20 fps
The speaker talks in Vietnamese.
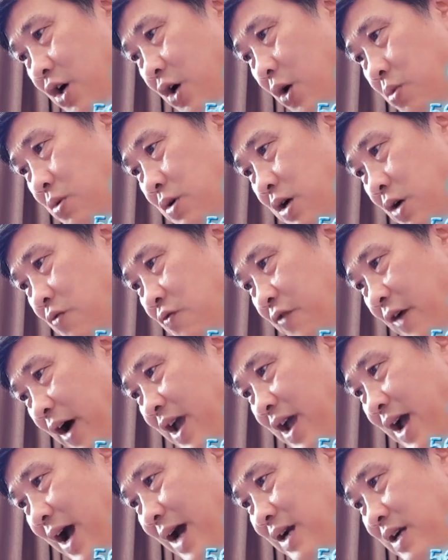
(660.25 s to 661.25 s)
cũng không
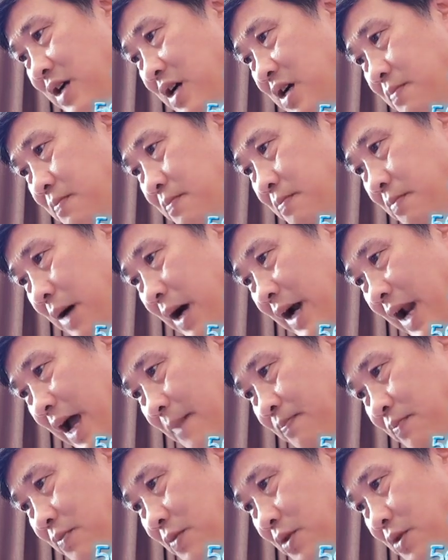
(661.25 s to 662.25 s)
phải ăn cơm mà
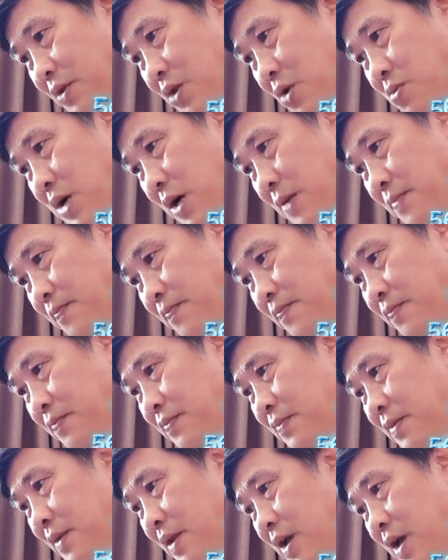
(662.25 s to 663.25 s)
làm đúng không
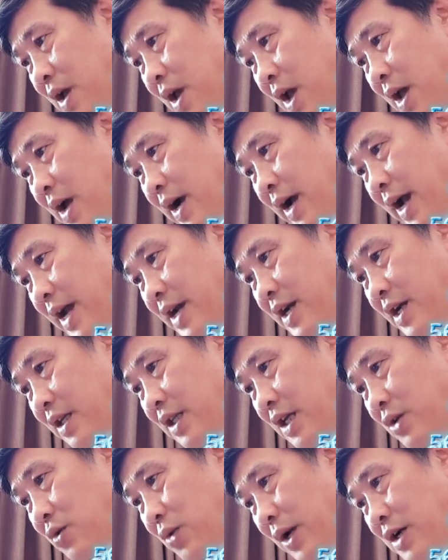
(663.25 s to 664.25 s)
nghe
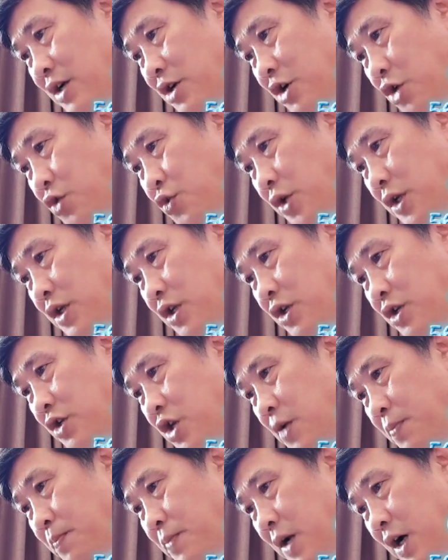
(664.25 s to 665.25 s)
được tiết oánh nói chuyện
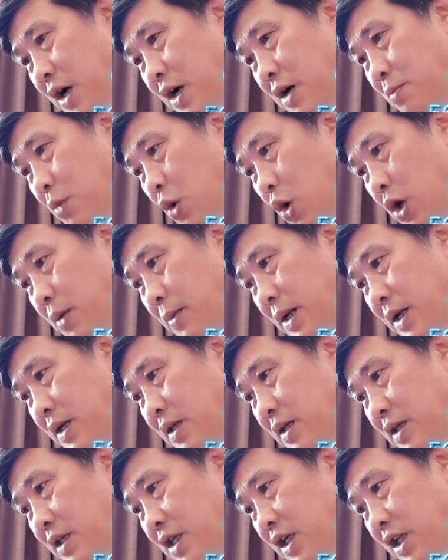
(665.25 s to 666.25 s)
giúp đỡ bùi nguyên minh
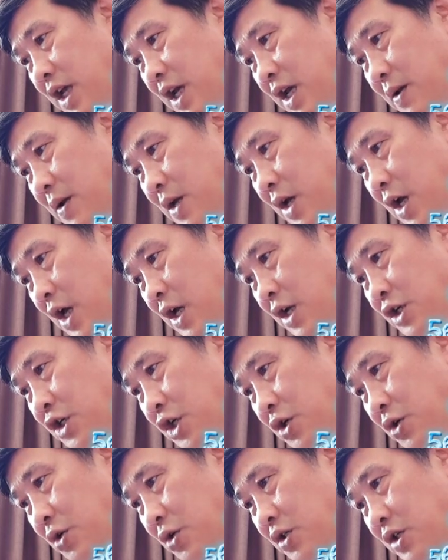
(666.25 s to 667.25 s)
như thế
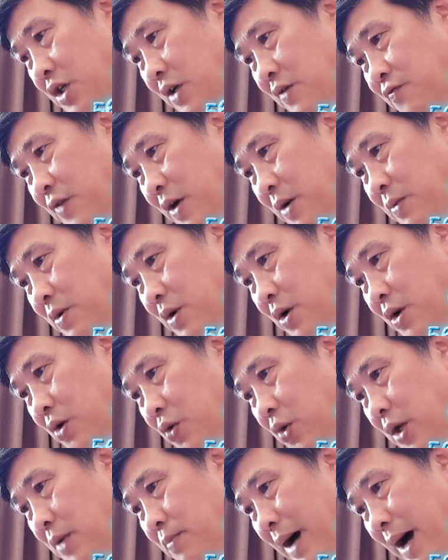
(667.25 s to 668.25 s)
triệu chấn phong
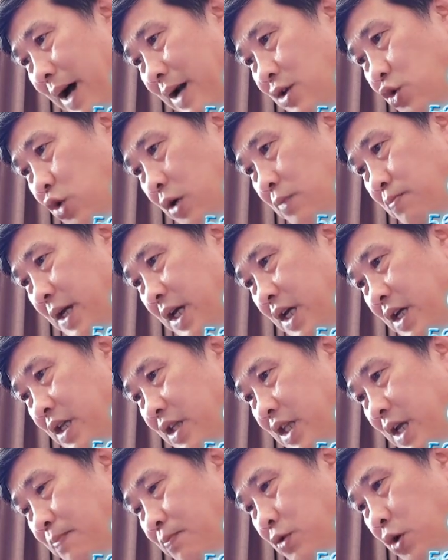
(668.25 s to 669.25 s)
nguyên bản chuẩn bị
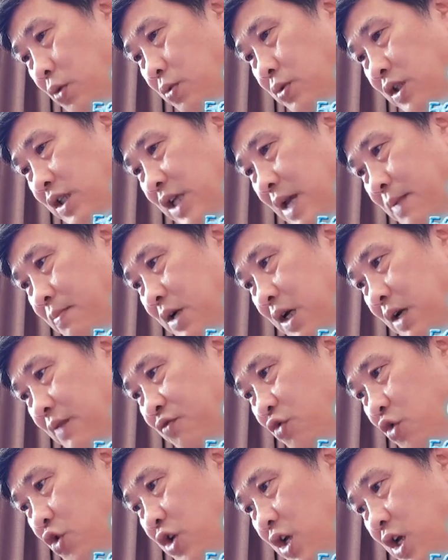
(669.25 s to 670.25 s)
tiếp tục xem kịch
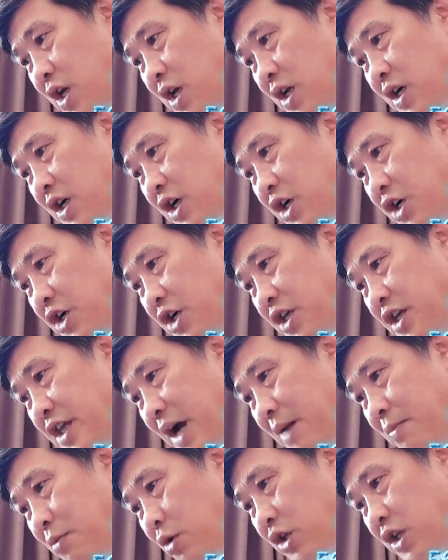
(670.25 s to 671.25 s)
vui cười
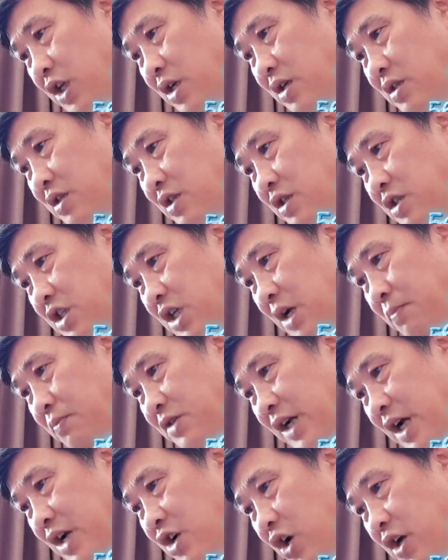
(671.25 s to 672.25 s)
nhạo một tiếng chậm
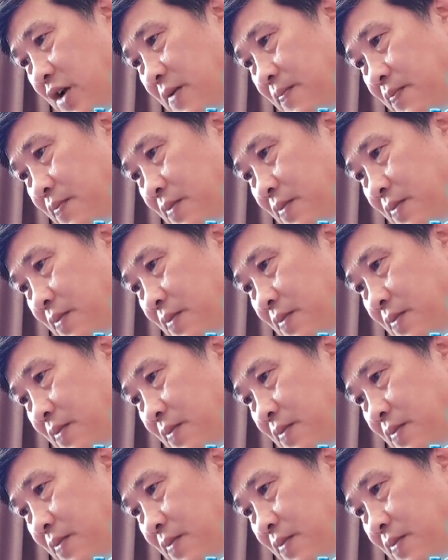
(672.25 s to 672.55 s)
rãi nói